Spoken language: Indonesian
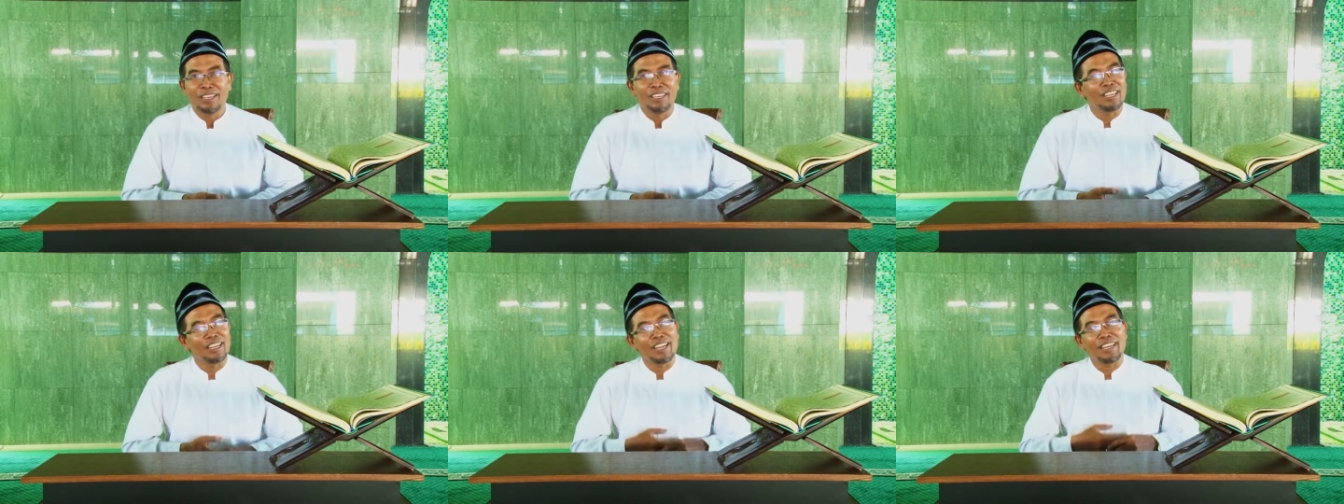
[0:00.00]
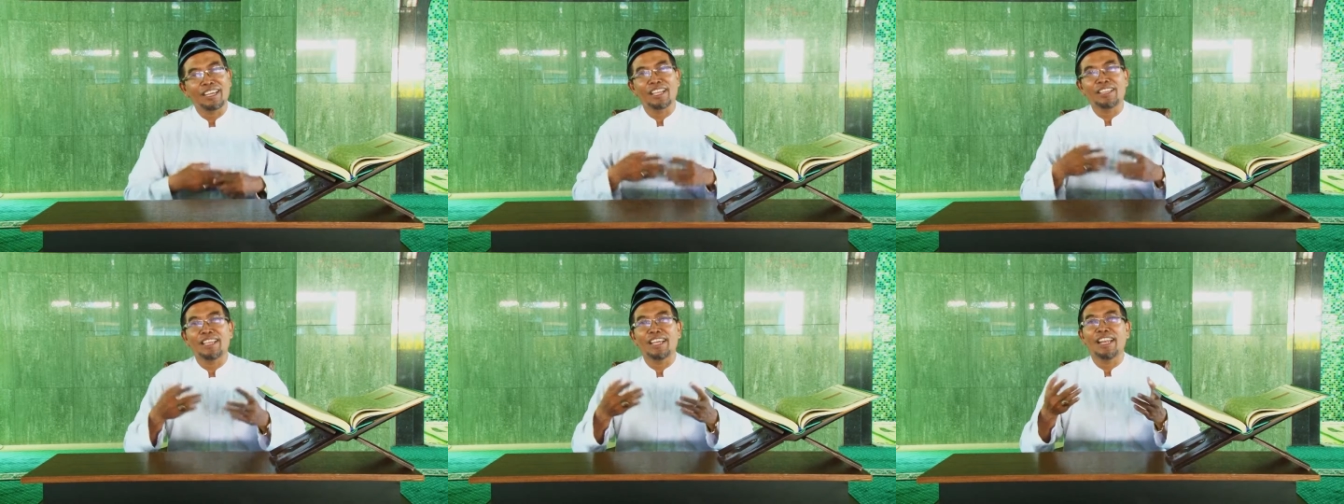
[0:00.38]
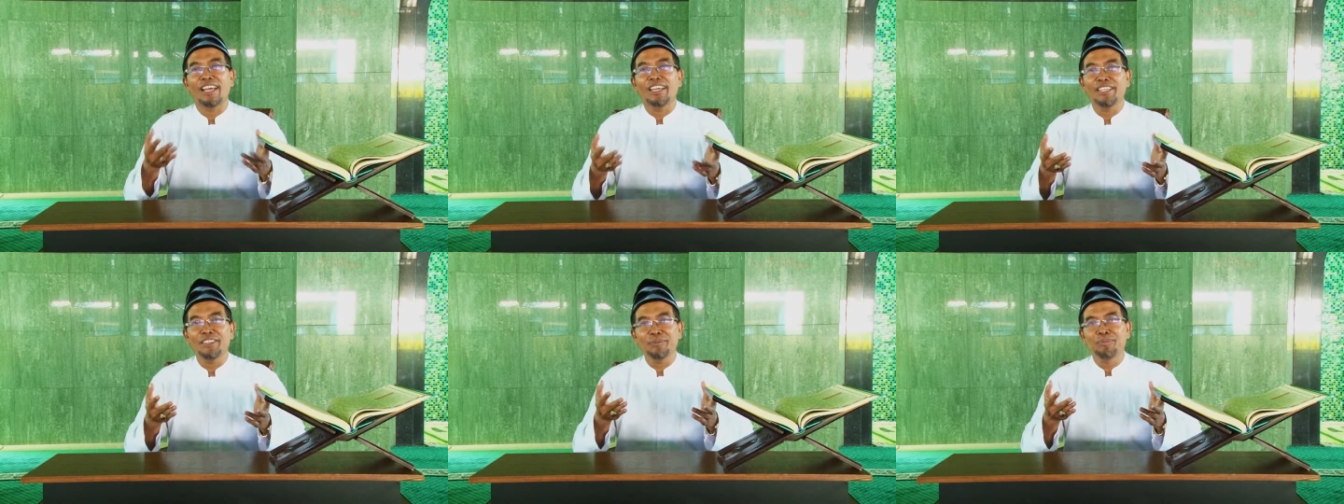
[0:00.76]
Dengan kata
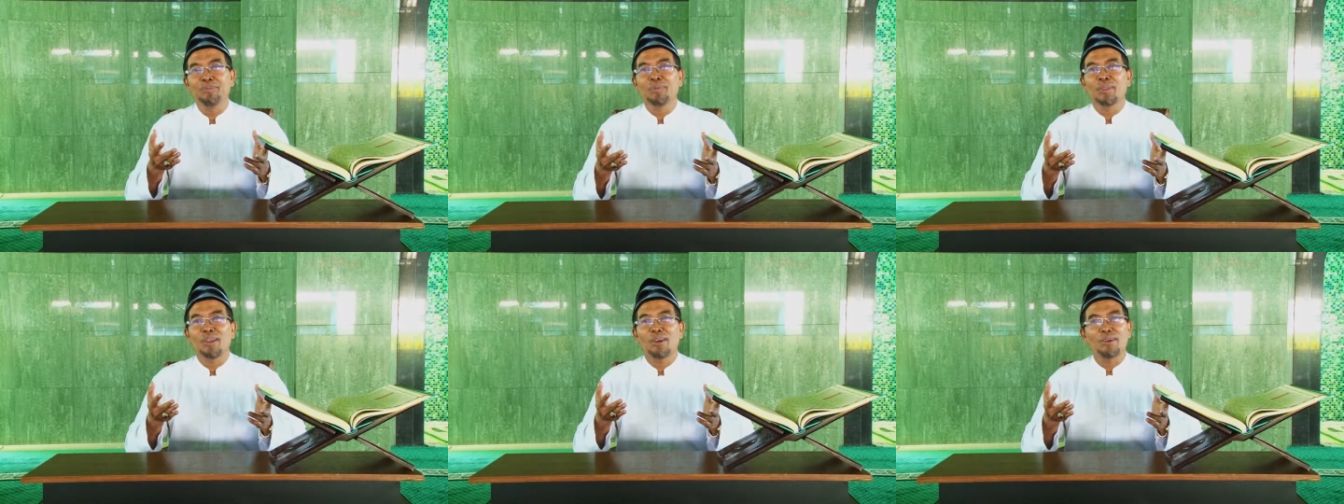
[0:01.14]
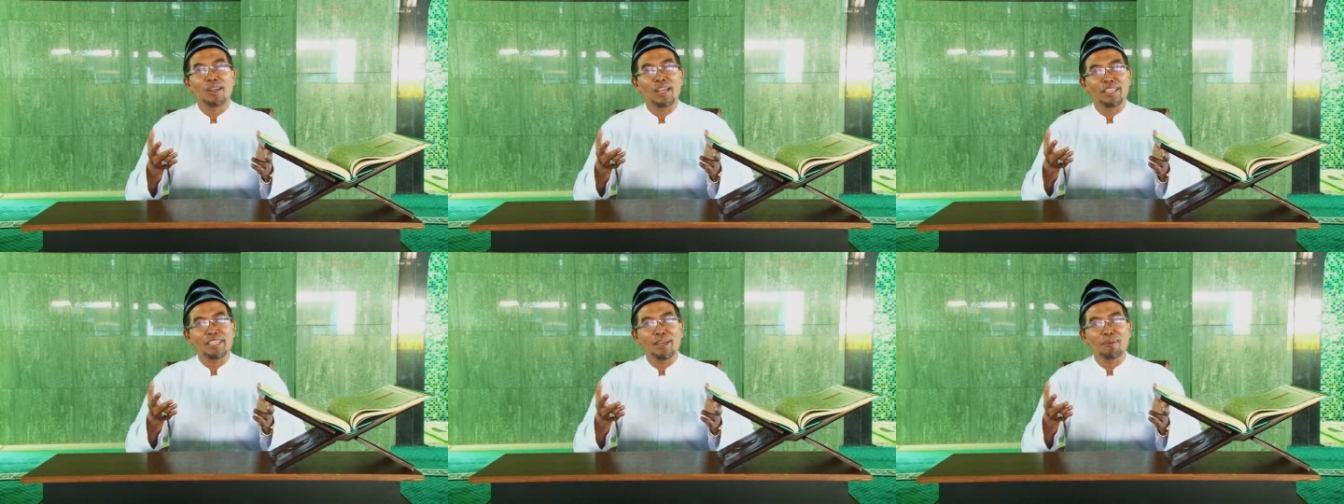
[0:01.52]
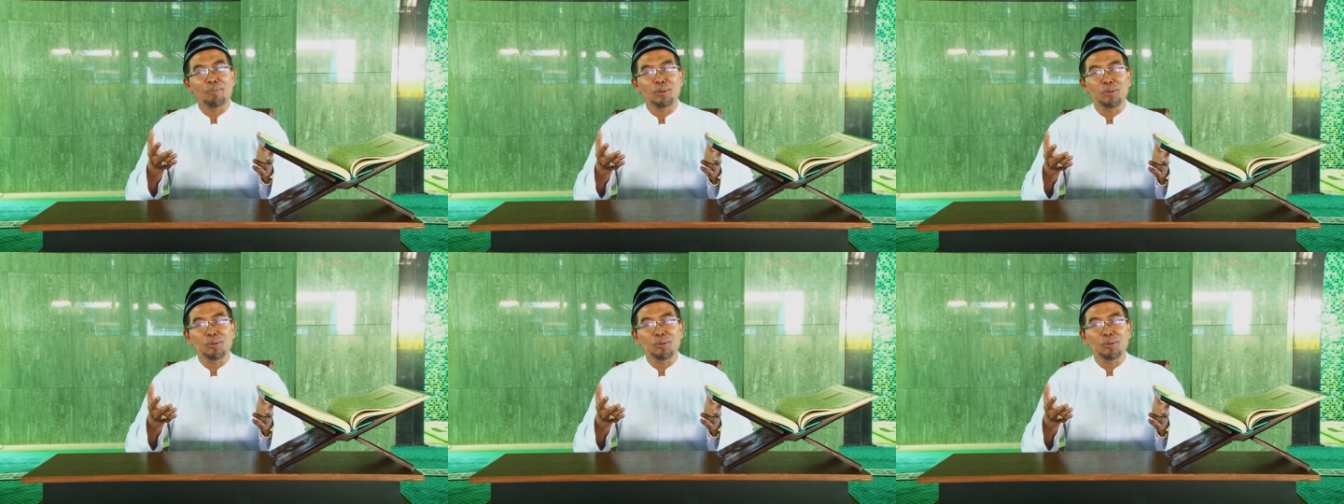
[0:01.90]
lain, orang yang